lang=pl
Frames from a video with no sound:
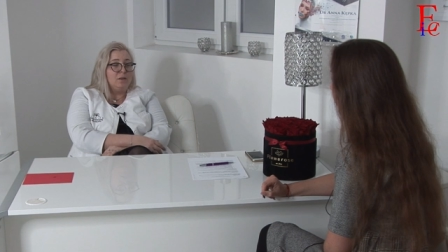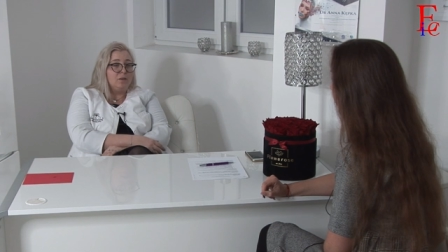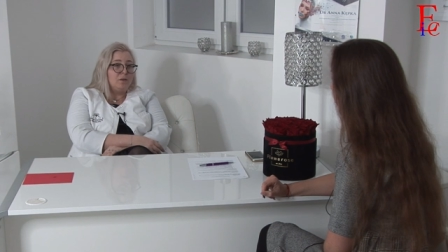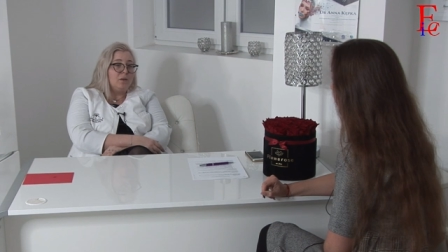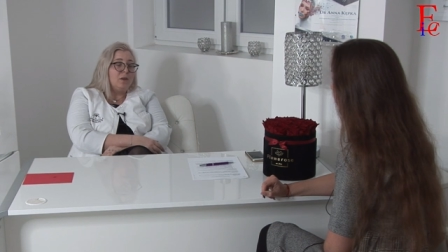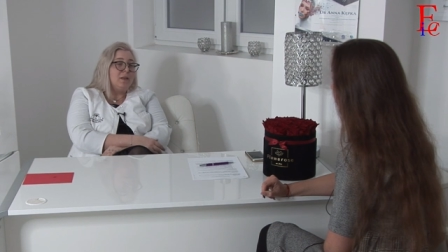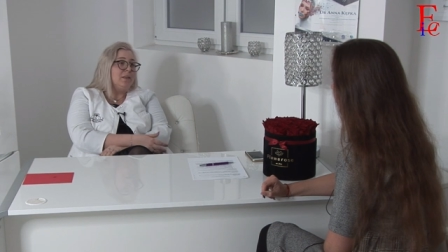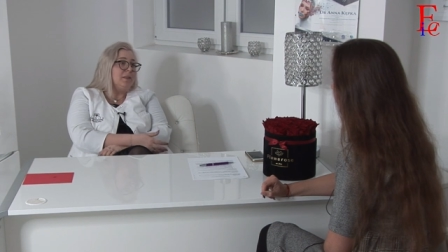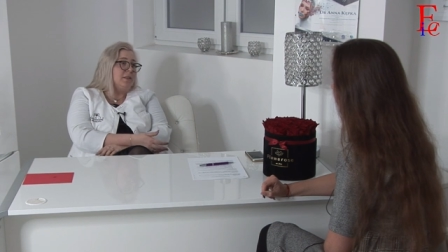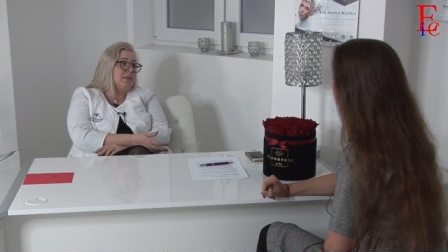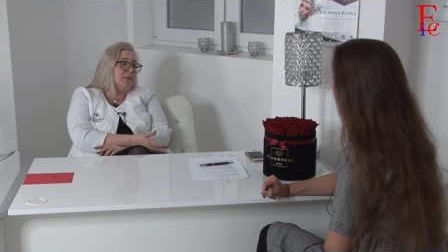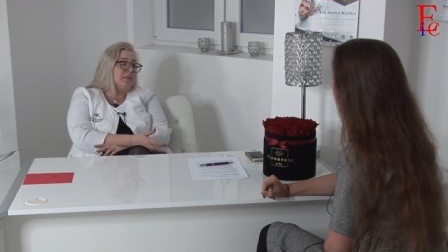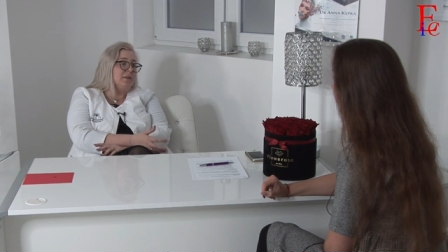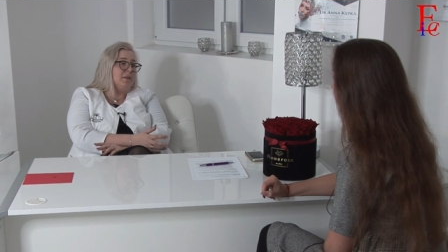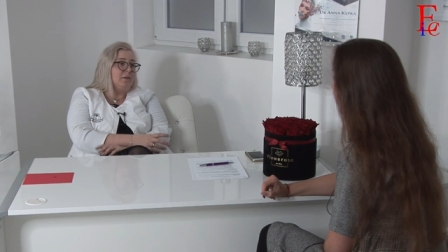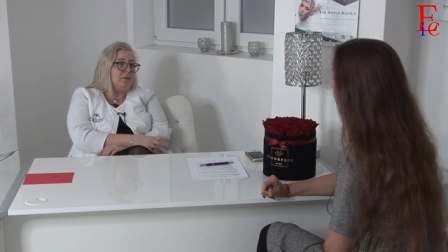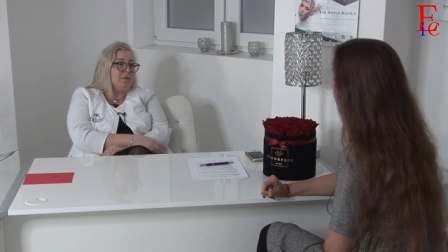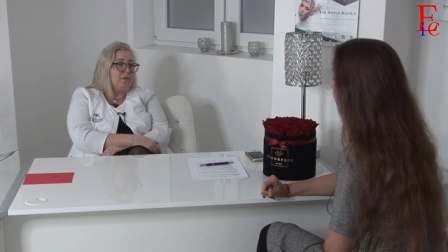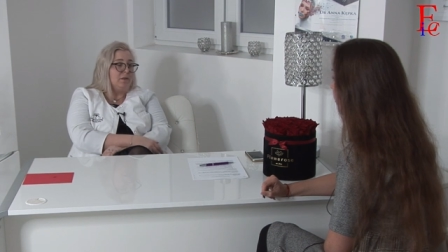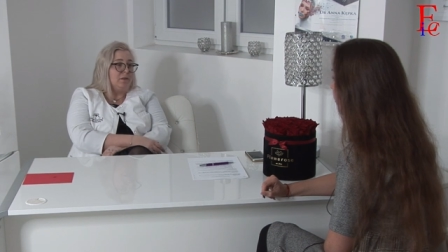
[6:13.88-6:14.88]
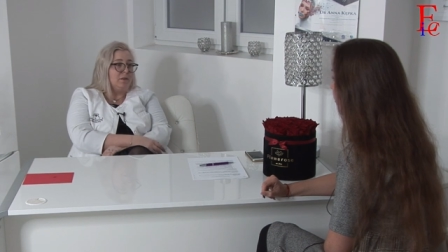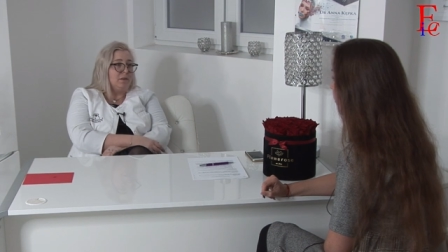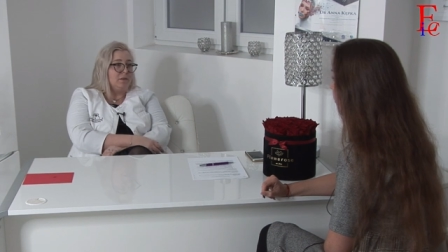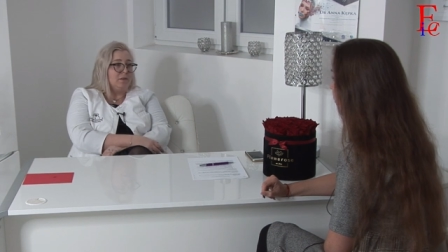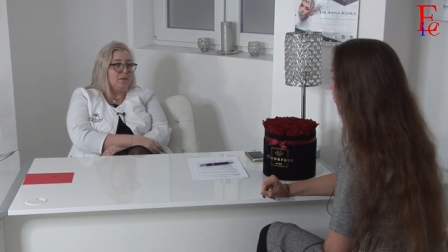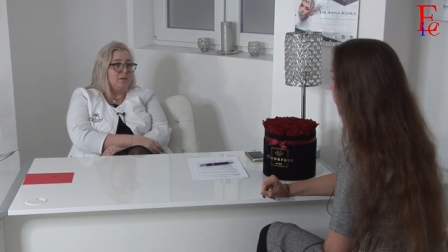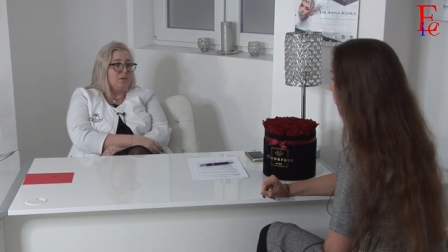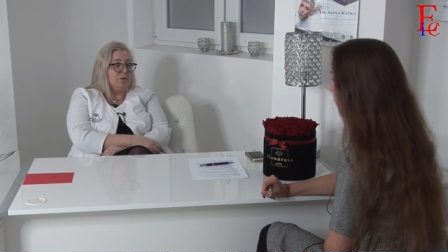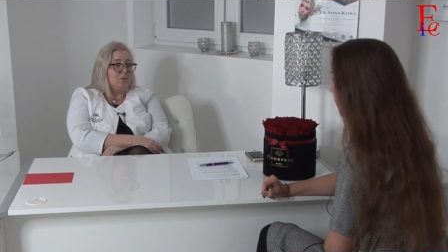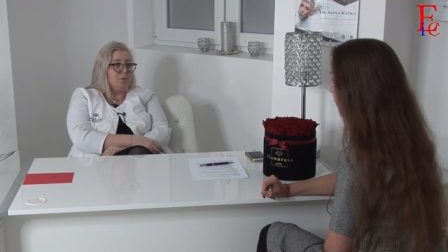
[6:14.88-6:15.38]
no ale ale niestety
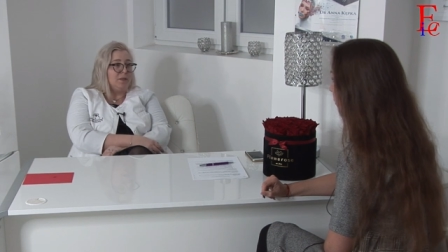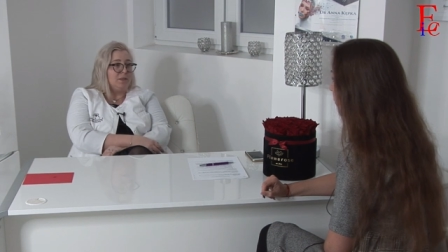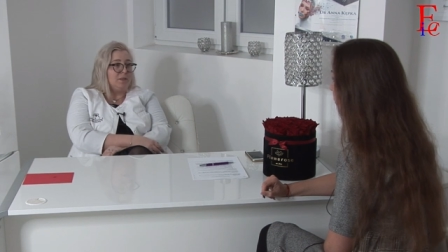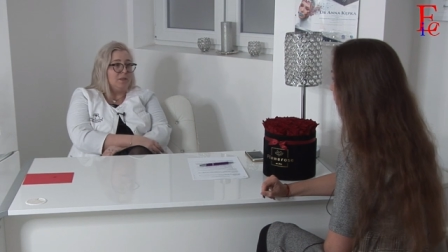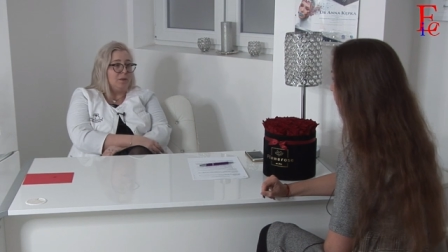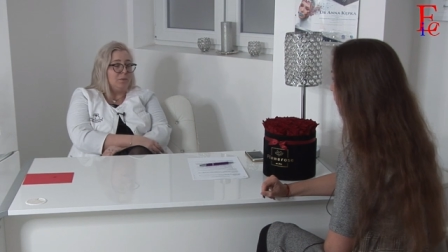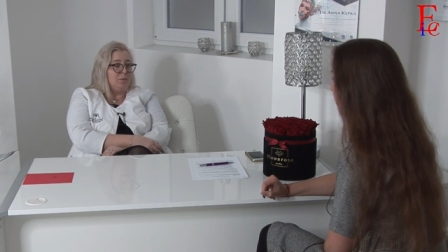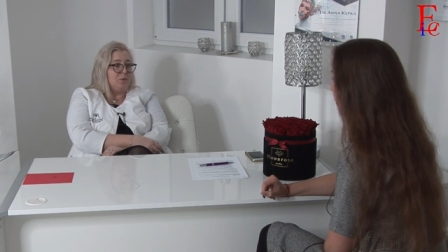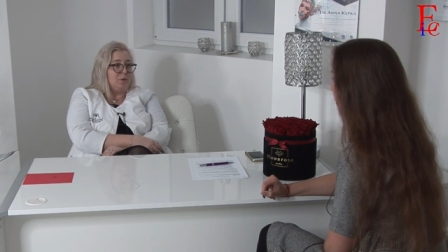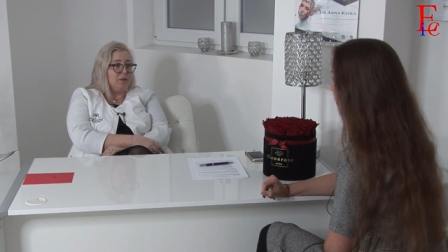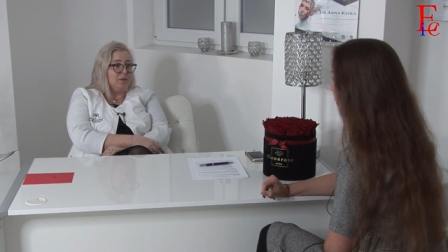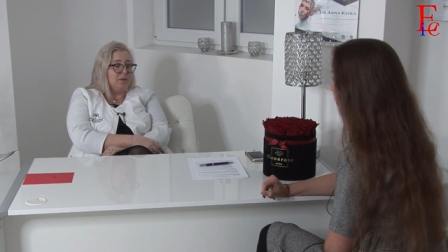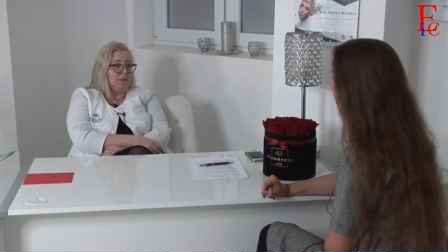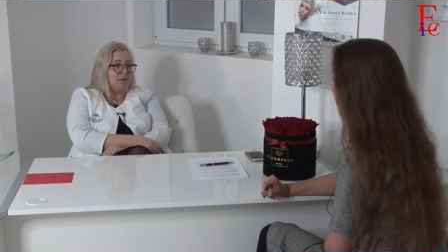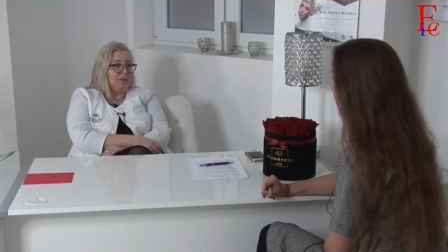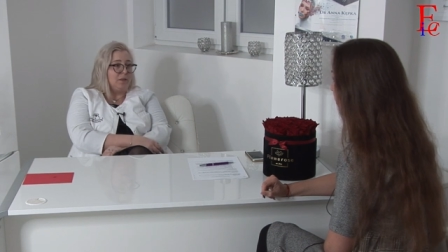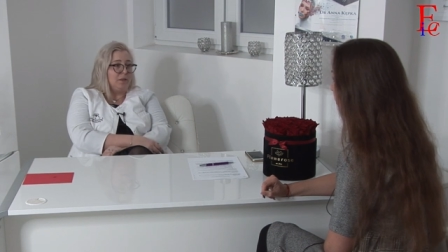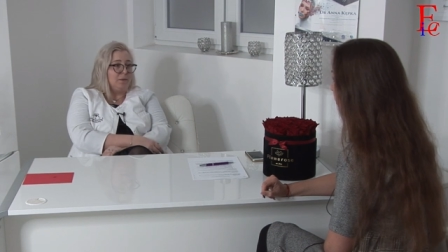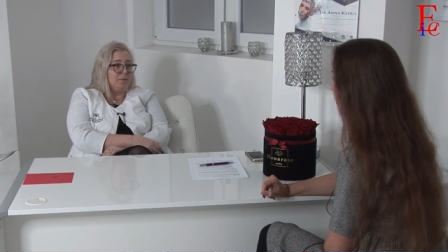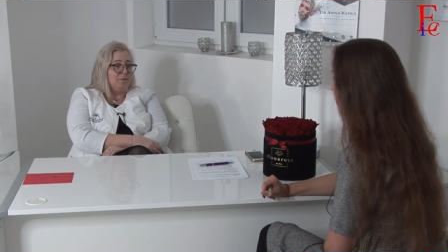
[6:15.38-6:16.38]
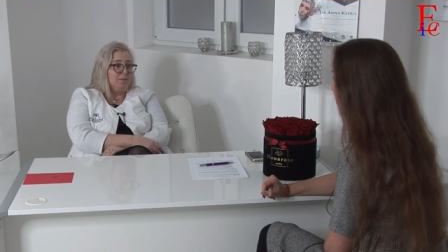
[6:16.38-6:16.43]
sytuacja była taka.